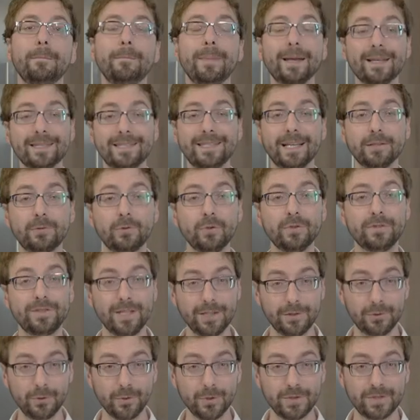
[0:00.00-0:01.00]
Merci à toutes
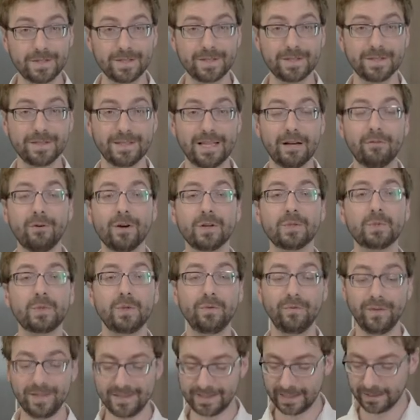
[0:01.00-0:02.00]
et tous d'avoir
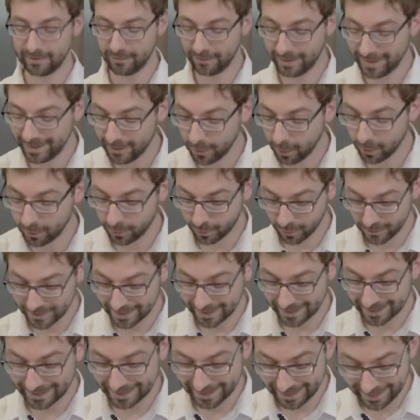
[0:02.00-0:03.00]
suivi cette vidéo
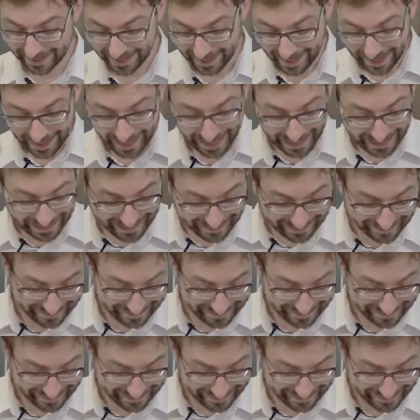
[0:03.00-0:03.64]
consacrée à la